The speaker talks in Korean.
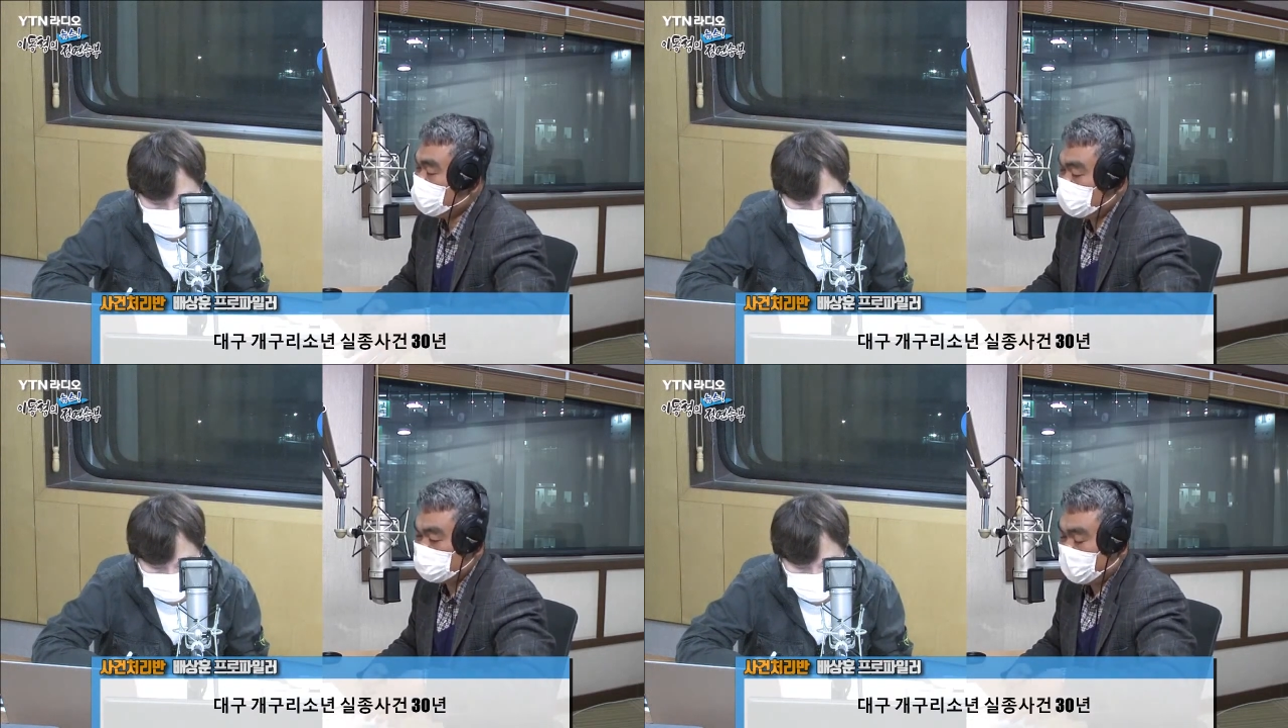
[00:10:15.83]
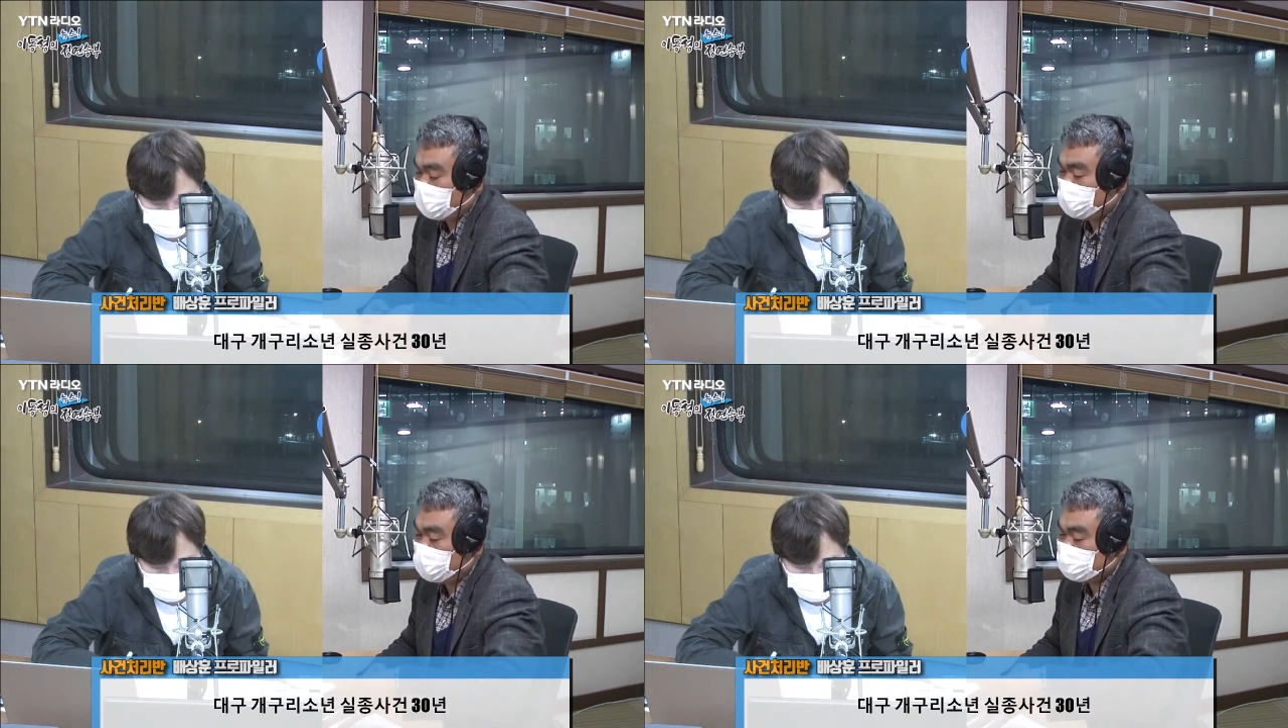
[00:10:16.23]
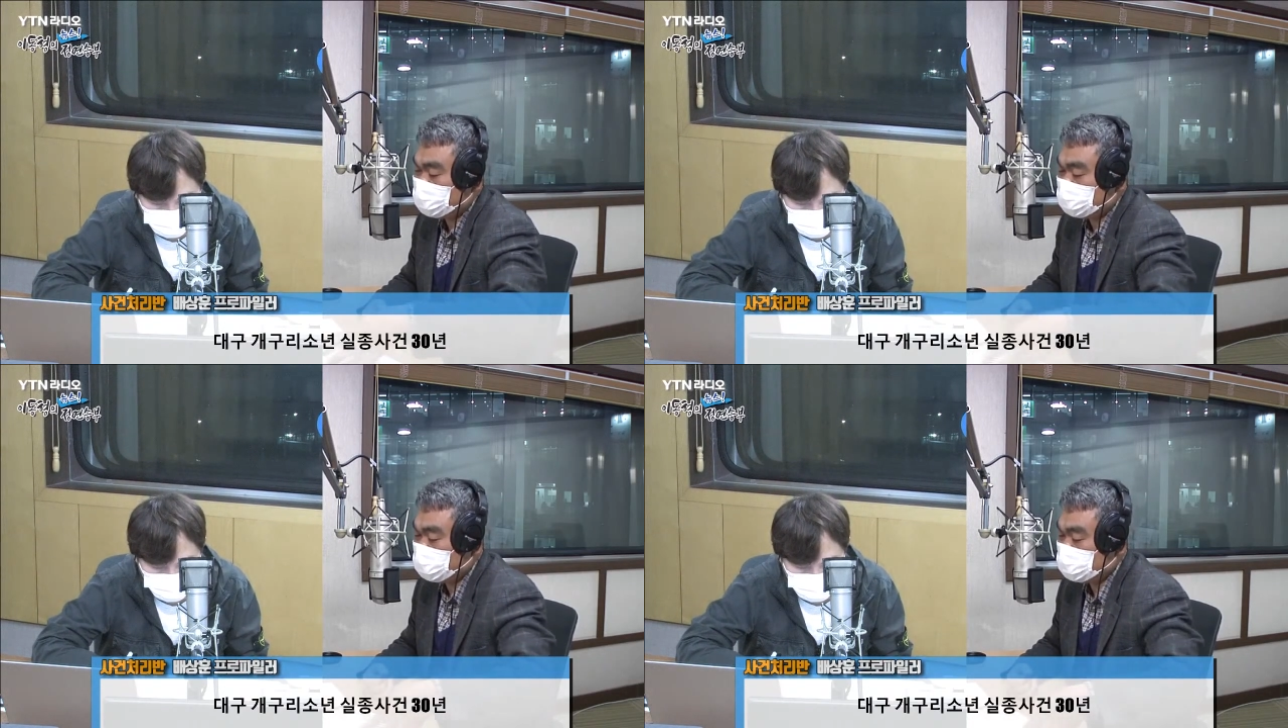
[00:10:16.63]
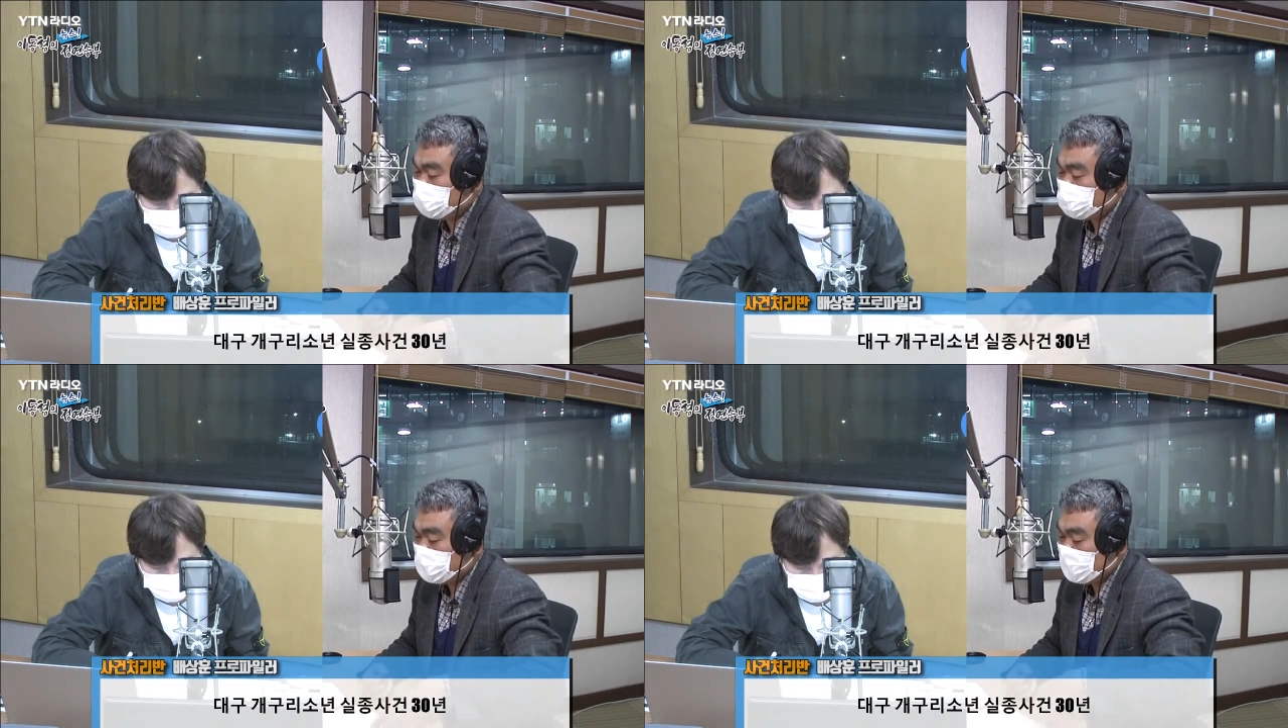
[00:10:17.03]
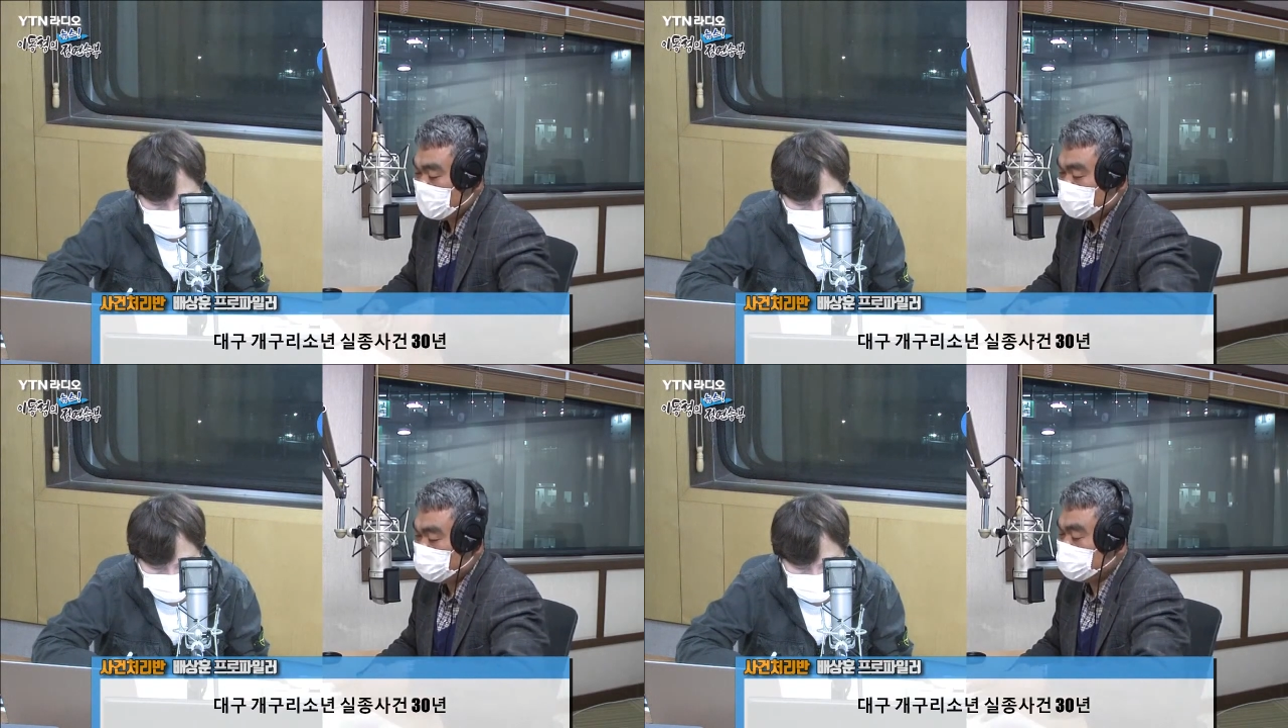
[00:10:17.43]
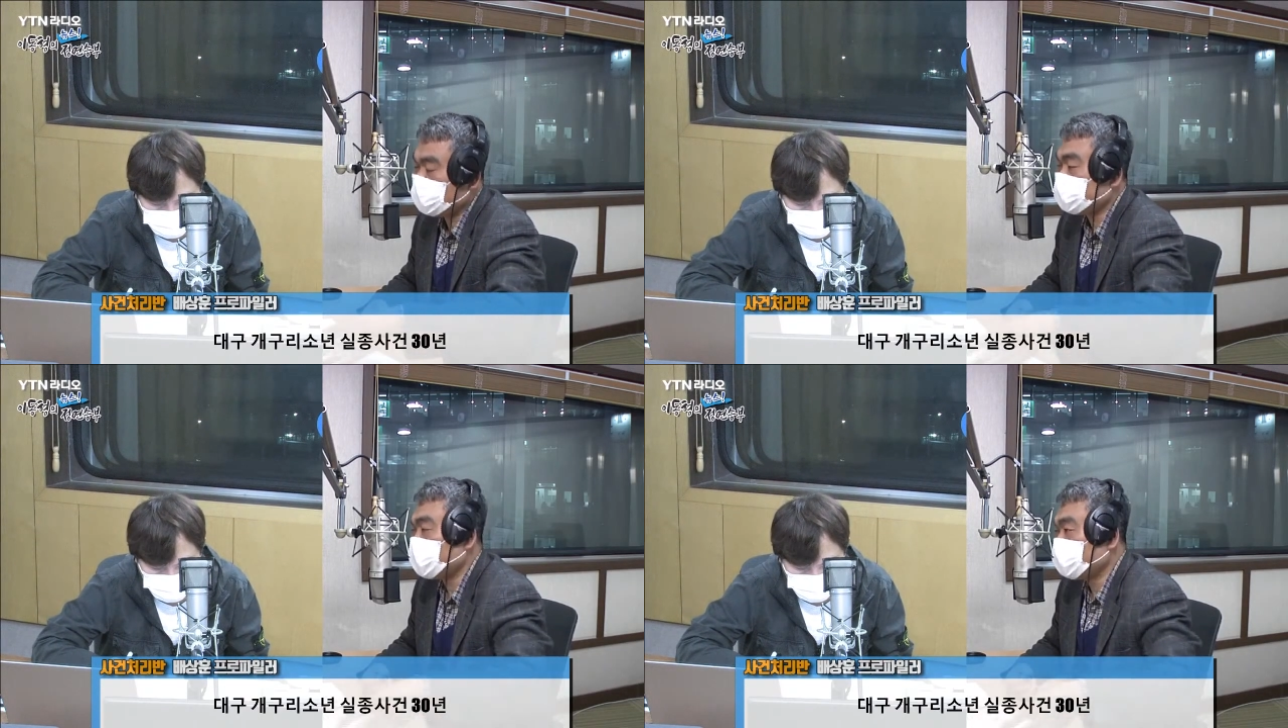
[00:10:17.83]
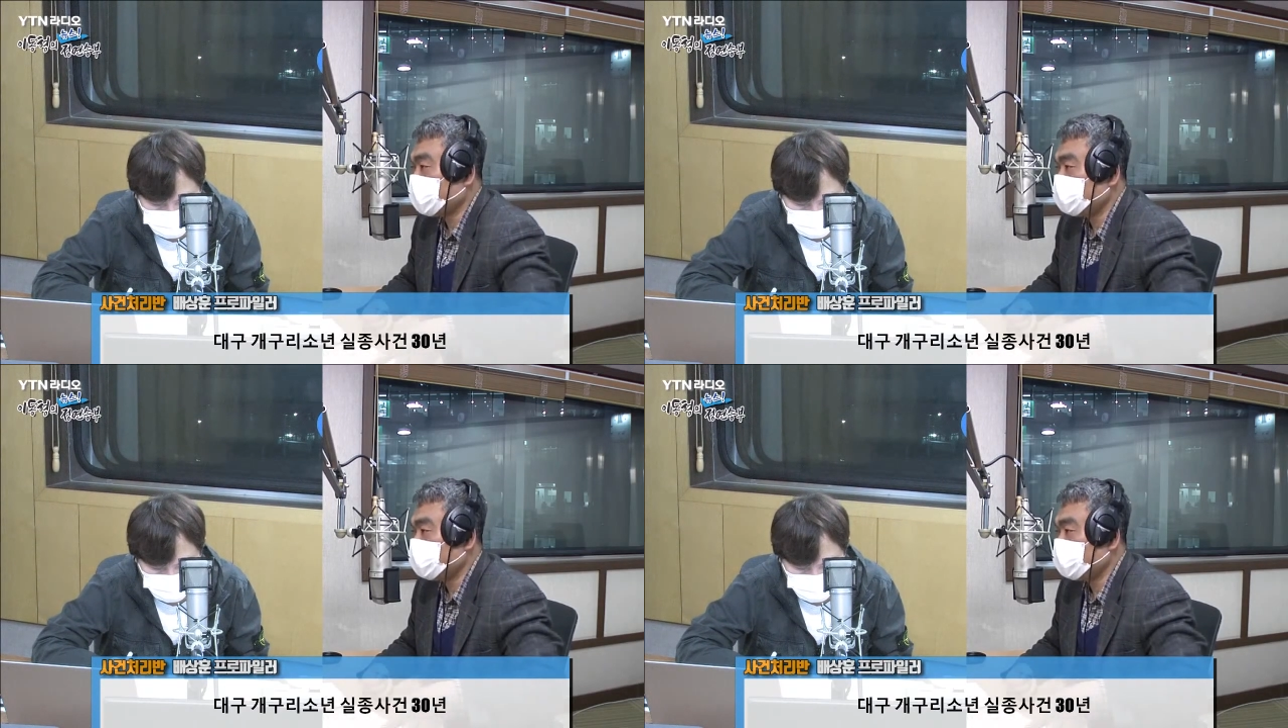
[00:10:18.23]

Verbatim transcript: 근데 앞에서 그것이 부실했다고